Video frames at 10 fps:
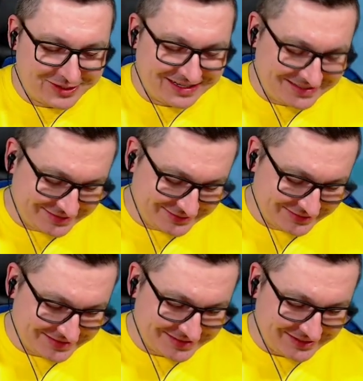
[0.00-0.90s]
Okay, das sieht so
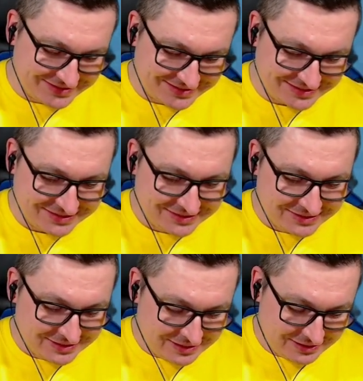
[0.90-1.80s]
lustig aus.
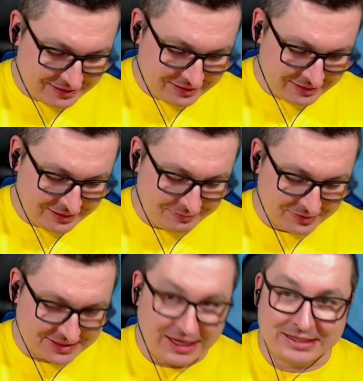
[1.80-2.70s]
Oh,
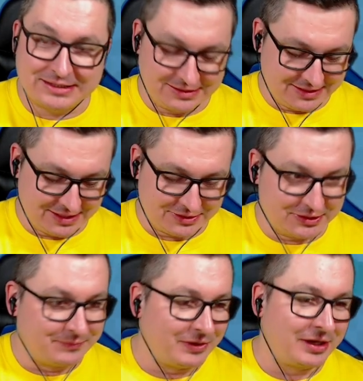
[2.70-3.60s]
plus 80, sehr
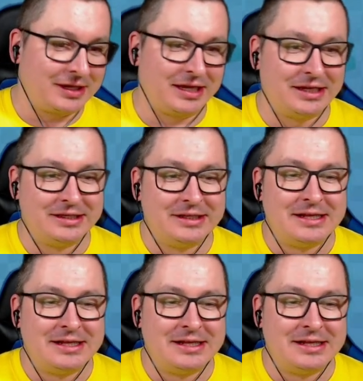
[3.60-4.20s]
schön. Okay.